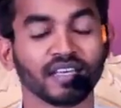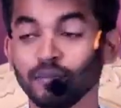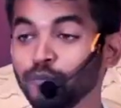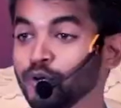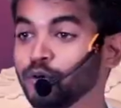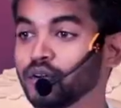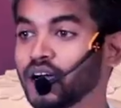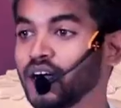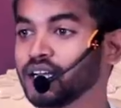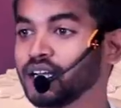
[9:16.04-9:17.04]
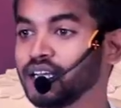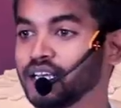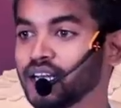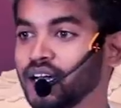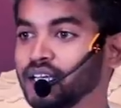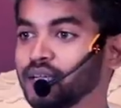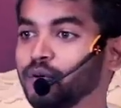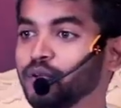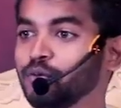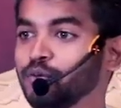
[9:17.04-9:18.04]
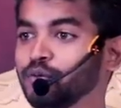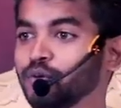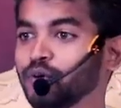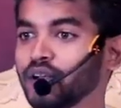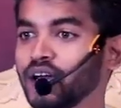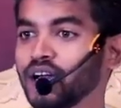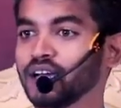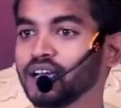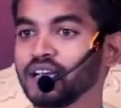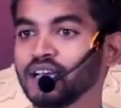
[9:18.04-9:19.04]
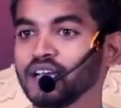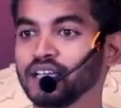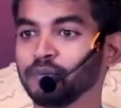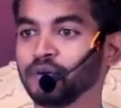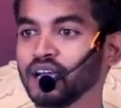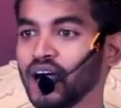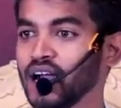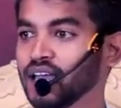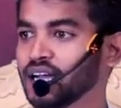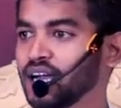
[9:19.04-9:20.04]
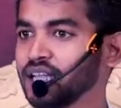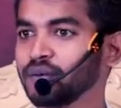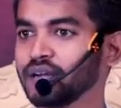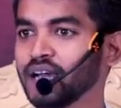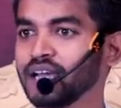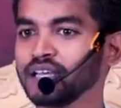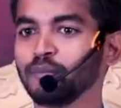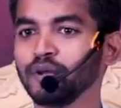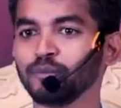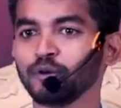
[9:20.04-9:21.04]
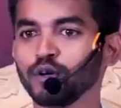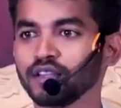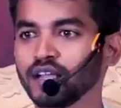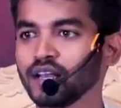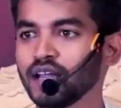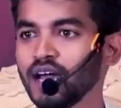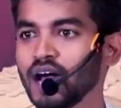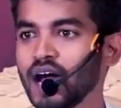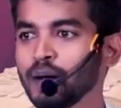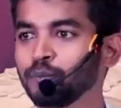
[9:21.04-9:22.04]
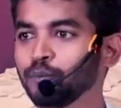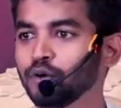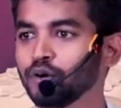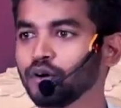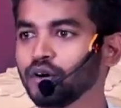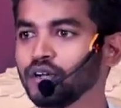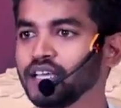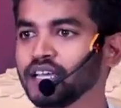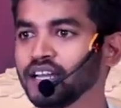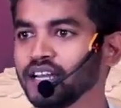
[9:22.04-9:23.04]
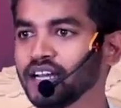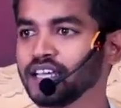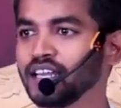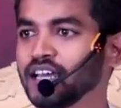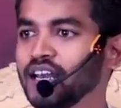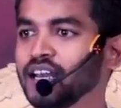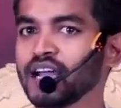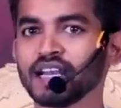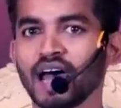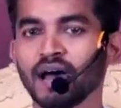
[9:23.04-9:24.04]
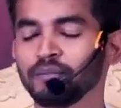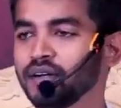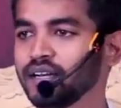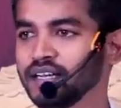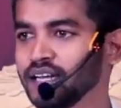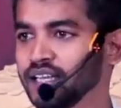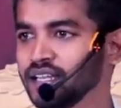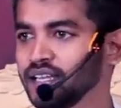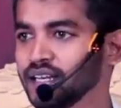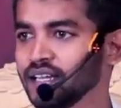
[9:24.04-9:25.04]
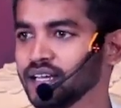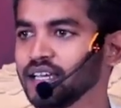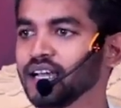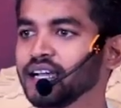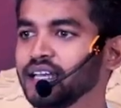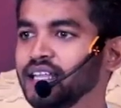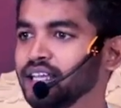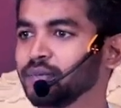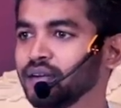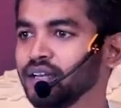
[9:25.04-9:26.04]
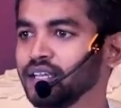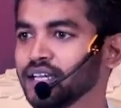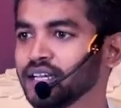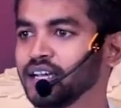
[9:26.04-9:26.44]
எப்படி ஒரு நாட்டை அழிக்கலாம் எப்படி குண்டு போடலாம் எப்படி ஆளை காலி பண்ணலாம் எப்படி போட்டு தள்ளலாம் அப்போது நீங்கள் என்ன நினைக்கிறீங்க எல்லாம் நான் பண்ணுறேன்னு நினைக்கிறீங்கல்ல எங்கே நீங்கள் பண்ணுறீங்க